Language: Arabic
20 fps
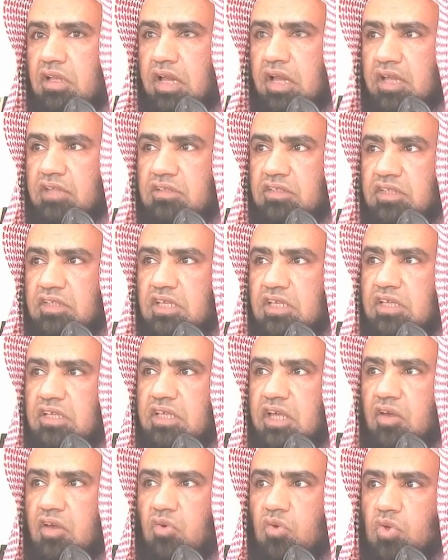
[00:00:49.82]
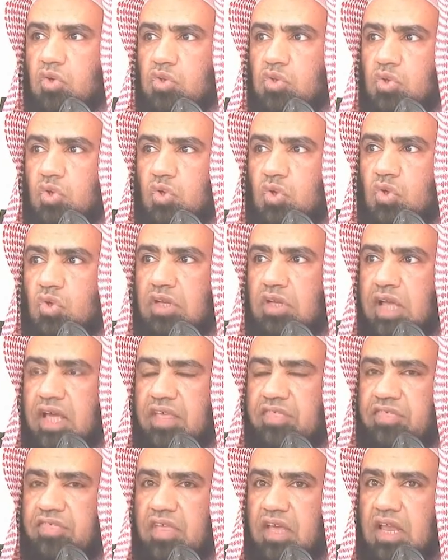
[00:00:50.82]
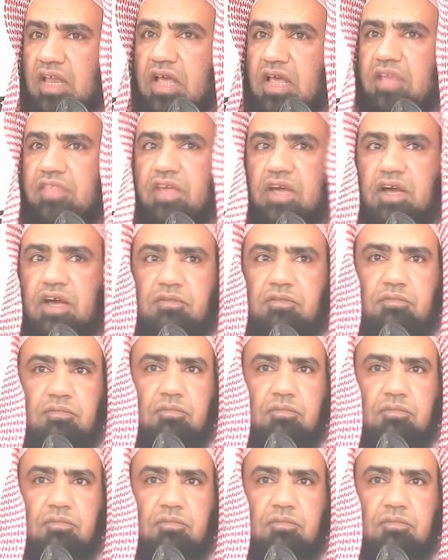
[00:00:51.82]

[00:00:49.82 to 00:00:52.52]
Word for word: عن تلك الأصول الثلاثة